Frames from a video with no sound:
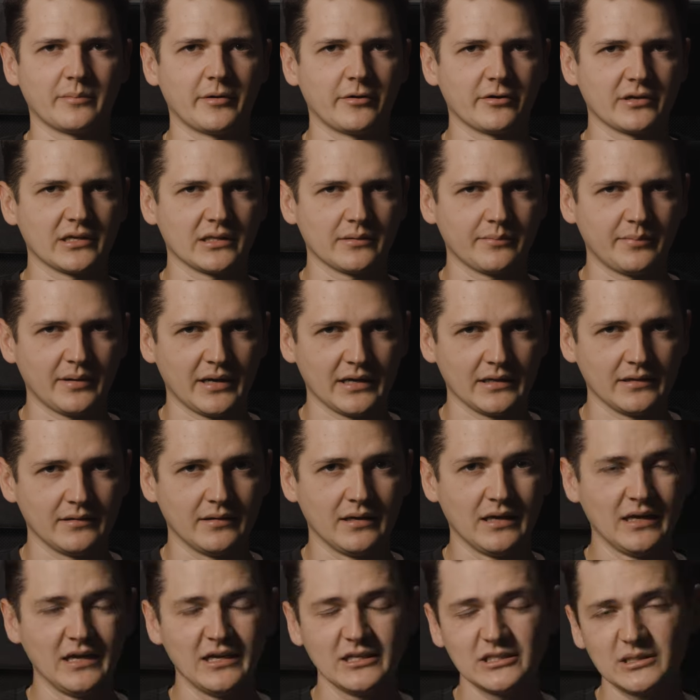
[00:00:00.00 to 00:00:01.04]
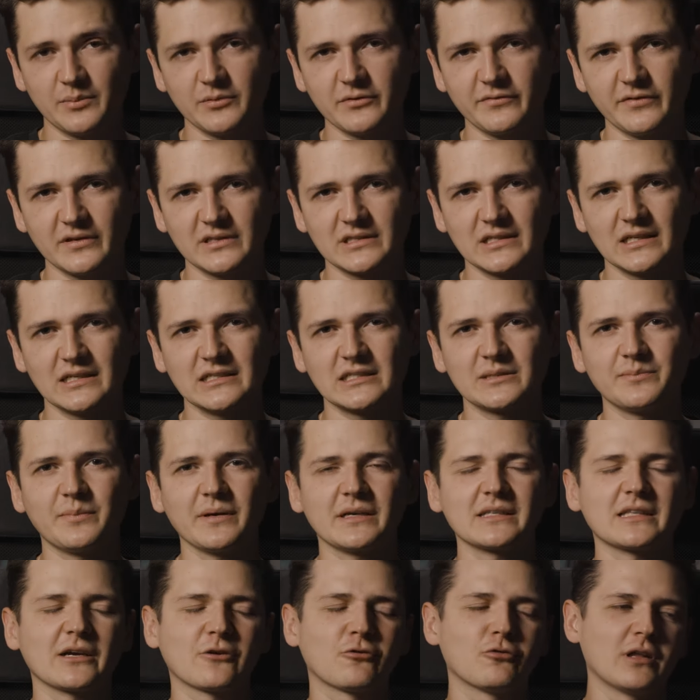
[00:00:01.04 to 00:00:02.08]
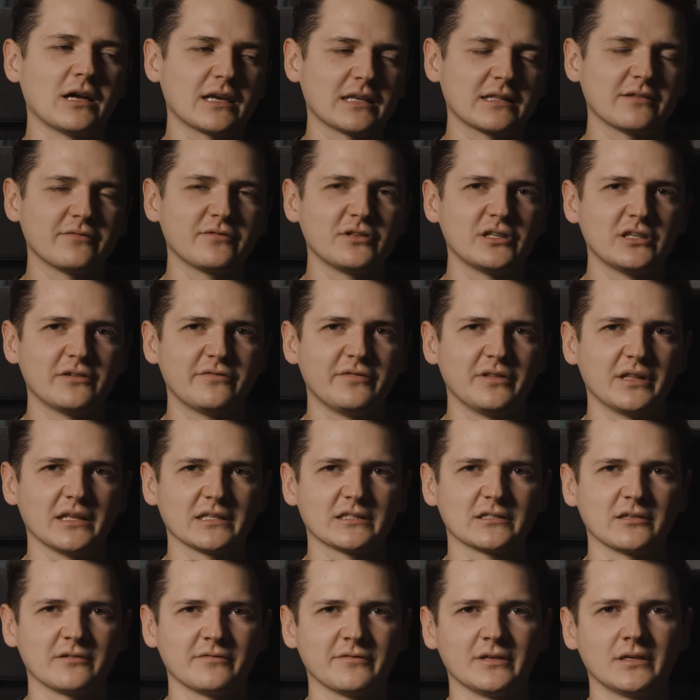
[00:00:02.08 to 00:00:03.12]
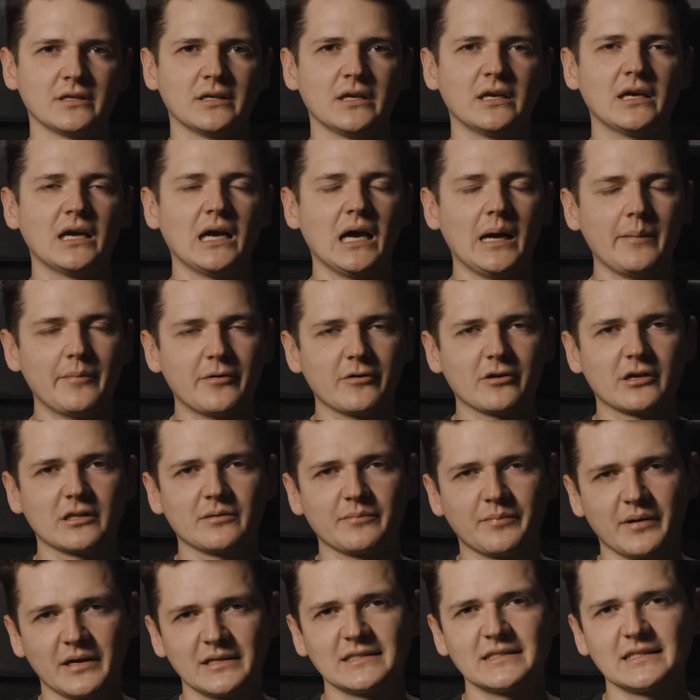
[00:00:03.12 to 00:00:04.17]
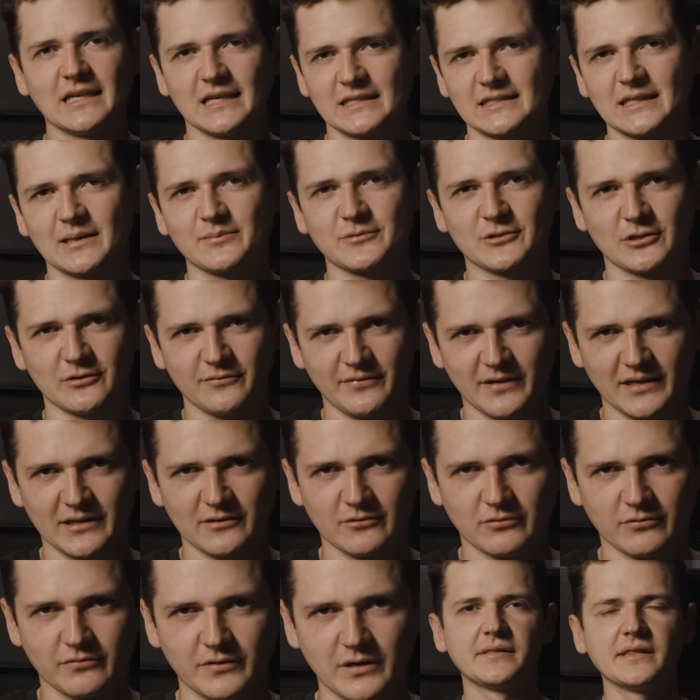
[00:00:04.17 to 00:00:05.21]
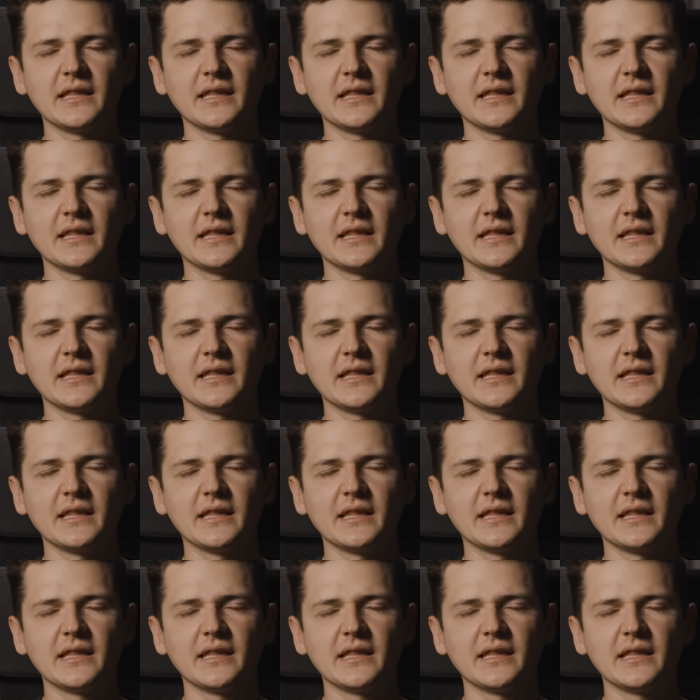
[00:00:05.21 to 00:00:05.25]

American Pie co potwierdza spektakularny wynik finansowy American Pie Zjazd Absolwentów.